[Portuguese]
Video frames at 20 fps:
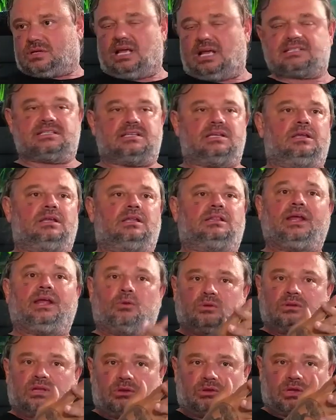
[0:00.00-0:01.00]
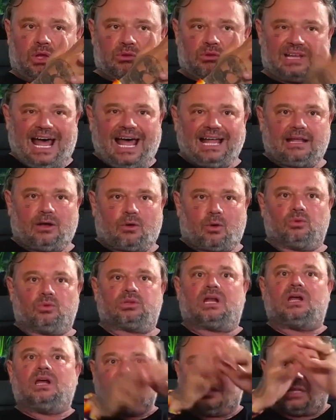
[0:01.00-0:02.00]
Assim, tenho, eu tenho nada
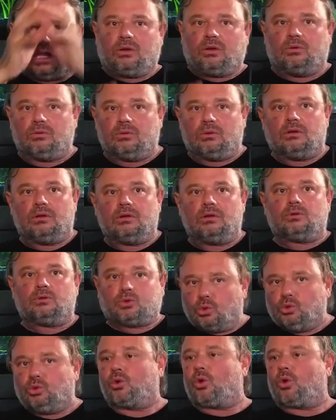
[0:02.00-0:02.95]
contra e tenho tudo